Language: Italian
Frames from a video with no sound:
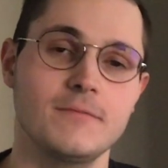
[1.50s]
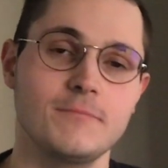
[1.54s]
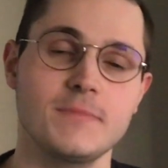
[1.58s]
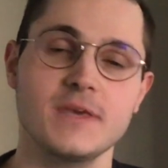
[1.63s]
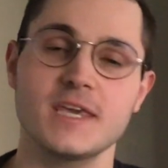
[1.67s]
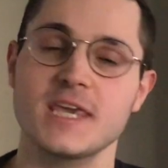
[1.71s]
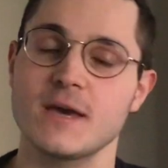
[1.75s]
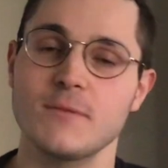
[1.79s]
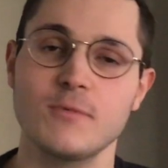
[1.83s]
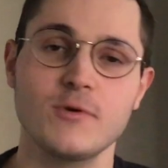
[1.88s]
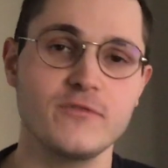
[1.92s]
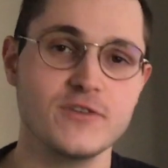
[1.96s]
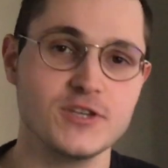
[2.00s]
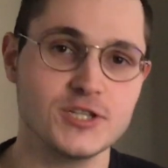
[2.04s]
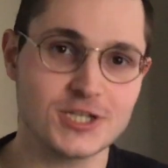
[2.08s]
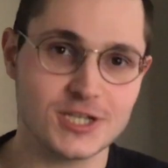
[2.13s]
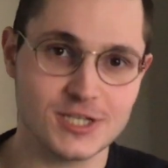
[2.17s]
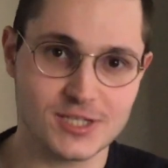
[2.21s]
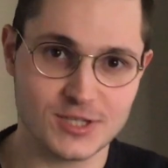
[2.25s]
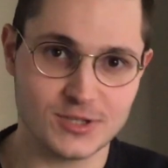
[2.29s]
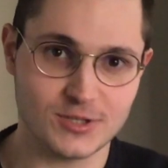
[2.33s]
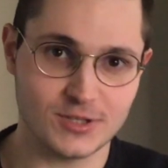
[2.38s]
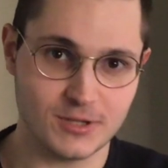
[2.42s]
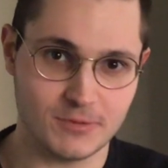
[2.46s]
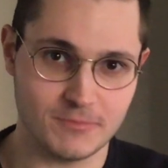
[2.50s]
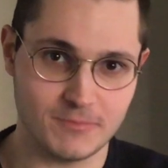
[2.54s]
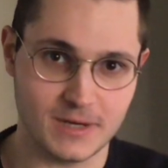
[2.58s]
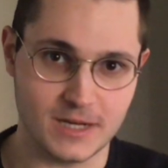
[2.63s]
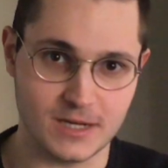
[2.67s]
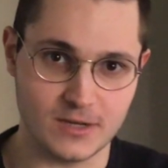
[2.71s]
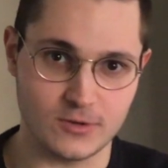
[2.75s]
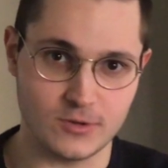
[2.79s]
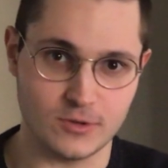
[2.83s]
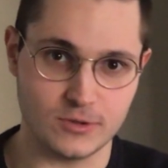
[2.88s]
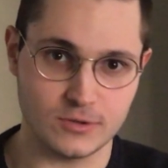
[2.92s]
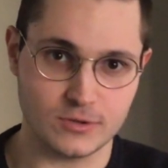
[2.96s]
Mi chiamo Vincenzo Del
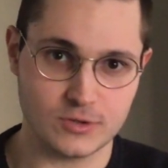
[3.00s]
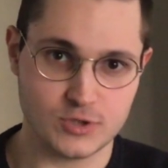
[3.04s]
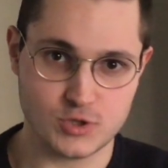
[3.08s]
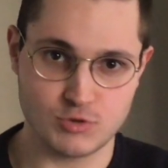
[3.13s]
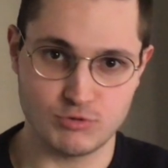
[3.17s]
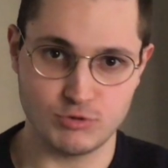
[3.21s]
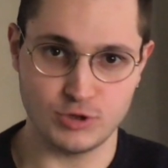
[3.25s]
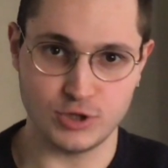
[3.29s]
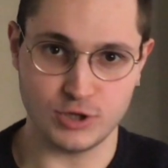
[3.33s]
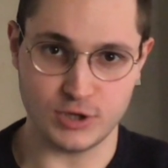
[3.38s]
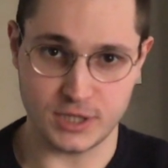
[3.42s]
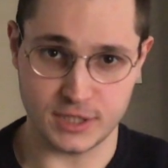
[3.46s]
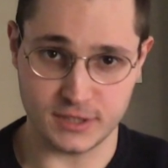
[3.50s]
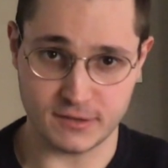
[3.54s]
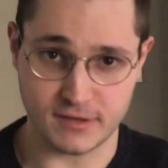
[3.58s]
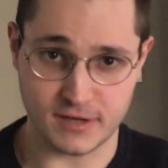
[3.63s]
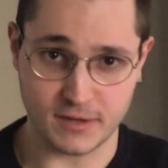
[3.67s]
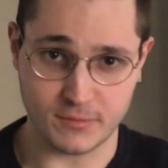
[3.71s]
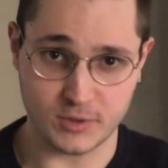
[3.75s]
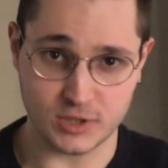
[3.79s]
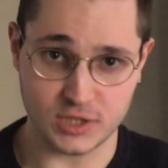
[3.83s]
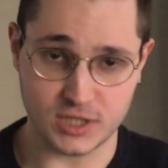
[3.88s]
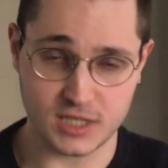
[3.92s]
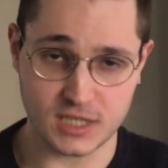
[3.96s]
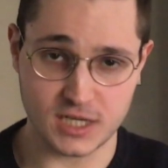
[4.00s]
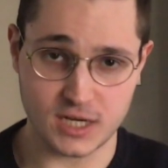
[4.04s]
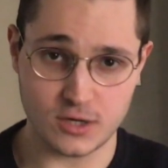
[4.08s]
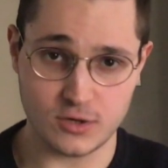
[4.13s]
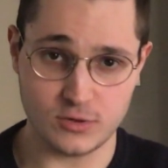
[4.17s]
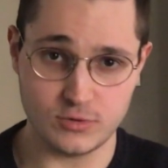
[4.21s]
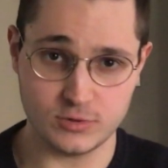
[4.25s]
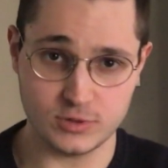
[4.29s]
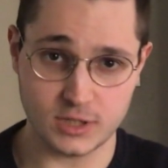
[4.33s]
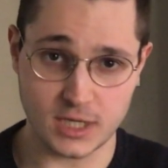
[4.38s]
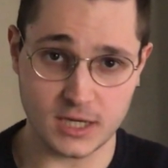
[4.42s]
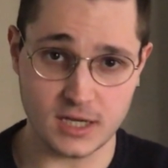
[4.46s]
Bello, studio lettere moderne a
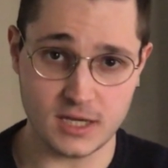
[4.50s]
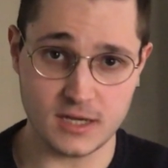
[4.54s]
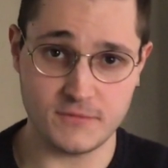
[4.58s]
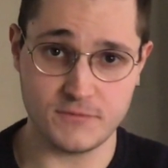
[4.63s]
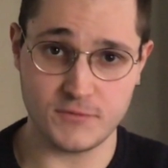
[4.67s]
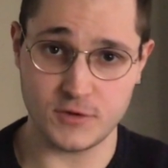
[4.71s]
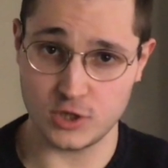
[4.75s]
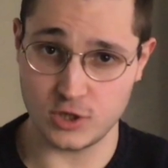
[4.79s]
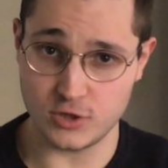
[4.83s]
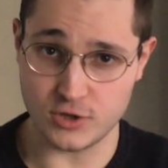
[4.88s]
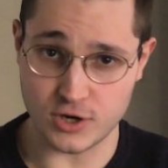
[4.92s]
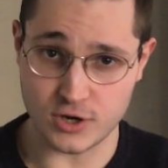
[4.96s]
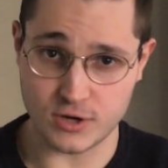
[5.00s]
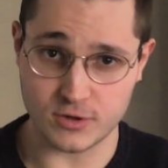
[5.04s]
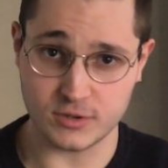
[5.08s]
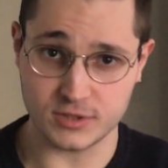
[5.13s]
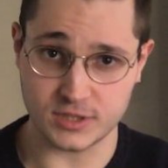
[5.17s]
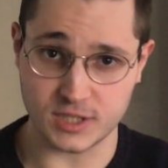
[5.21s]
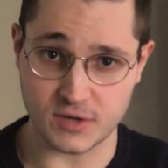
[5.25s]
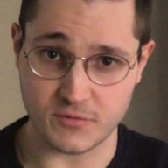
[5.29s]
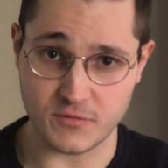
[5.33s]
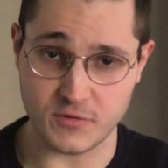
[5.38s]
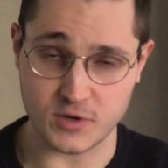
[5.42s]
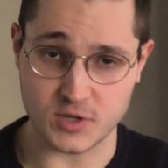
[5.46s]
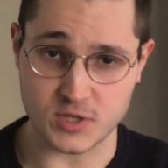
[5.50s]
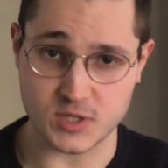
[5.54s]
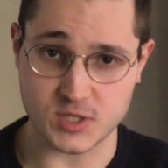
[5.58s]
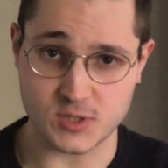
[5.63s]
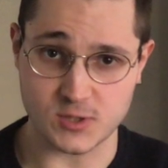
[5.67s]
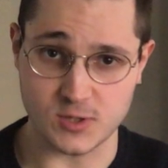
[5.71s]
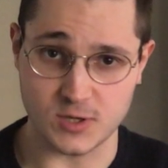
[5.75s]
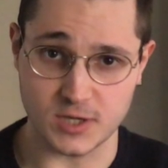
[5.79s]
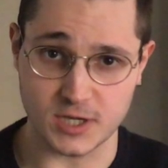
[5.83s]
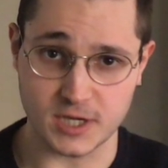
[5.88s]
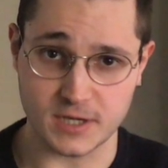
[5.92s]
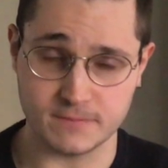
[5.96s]
Luda e voglio raccontarvi una
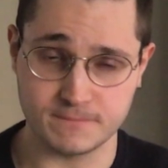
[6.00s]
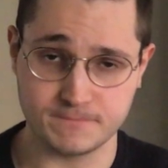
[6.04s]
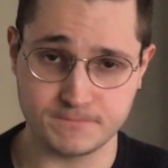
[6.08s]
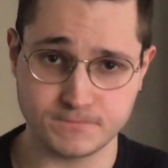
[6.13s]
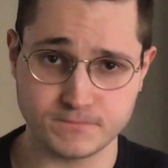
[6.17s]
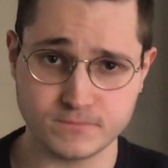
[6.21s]
storia.